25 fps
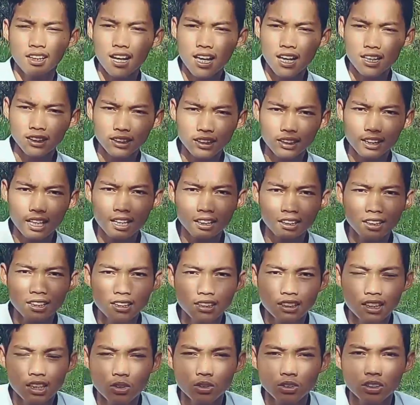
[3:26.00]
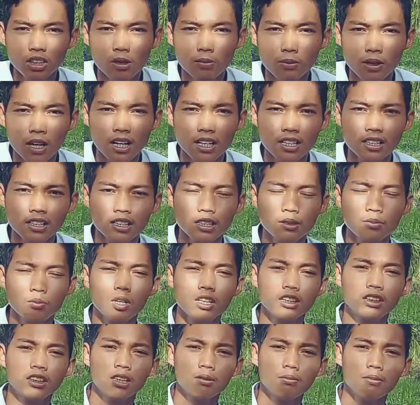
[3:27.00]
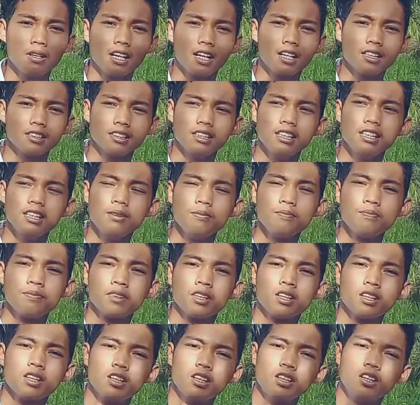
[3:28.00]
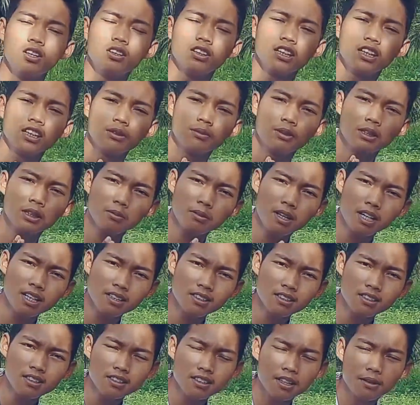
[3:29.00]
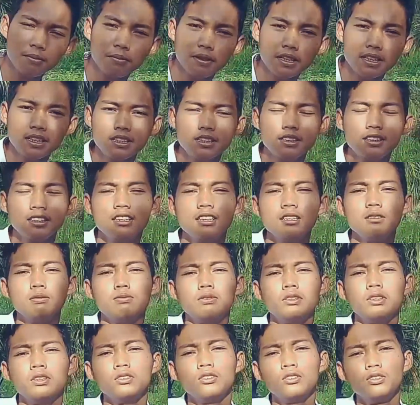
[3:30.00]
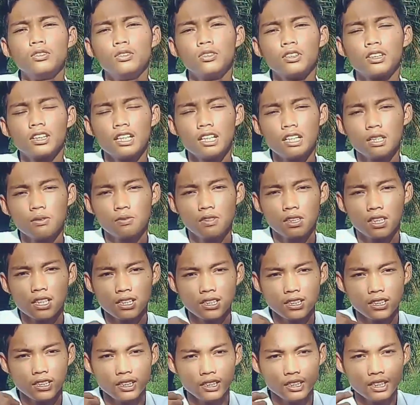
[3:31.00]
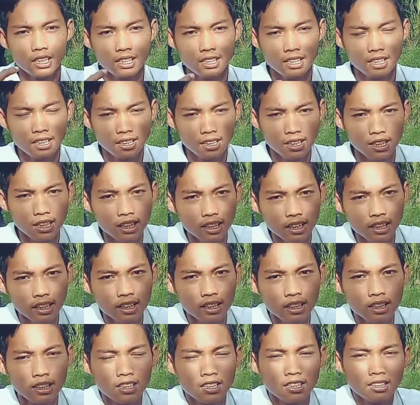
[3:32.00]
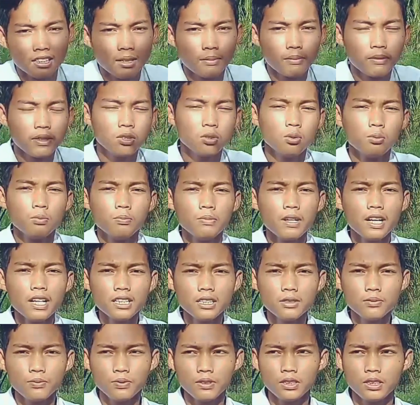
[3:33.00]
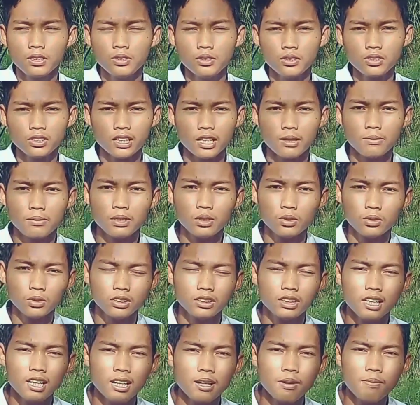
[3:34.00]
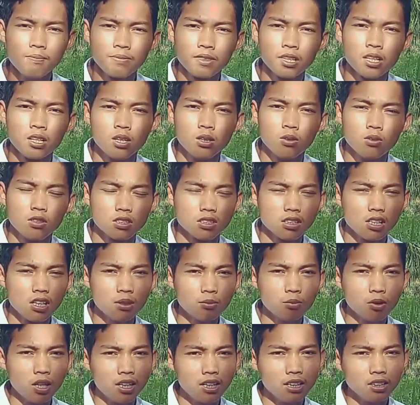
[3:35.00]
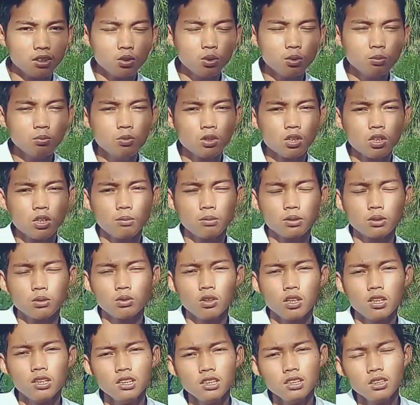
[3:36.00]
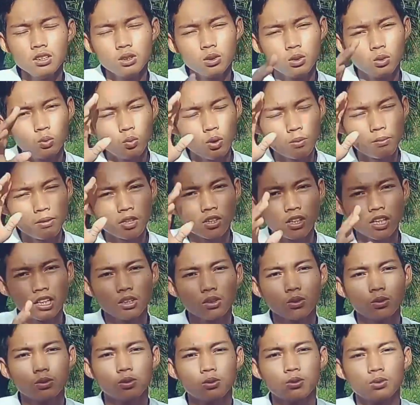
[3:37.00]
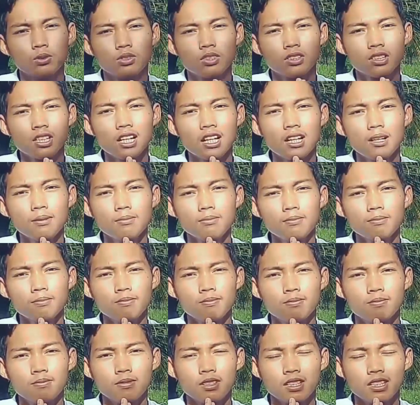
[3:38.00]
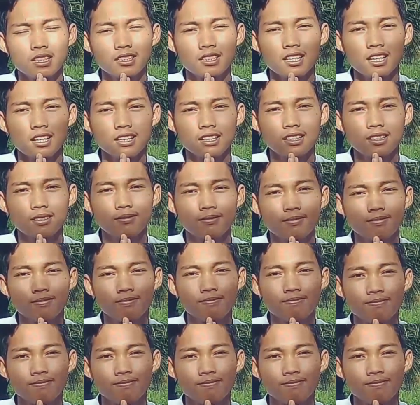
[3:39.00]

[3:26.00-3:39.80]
lagi-lagi saya ucapkan ribuan terima kasih Oke teman-teman sampai di sini video klarifikasi kali ini sampai jumpa di video saya berikutnya Assalamualaikum warahmatullahi wabarakatuh salam lestari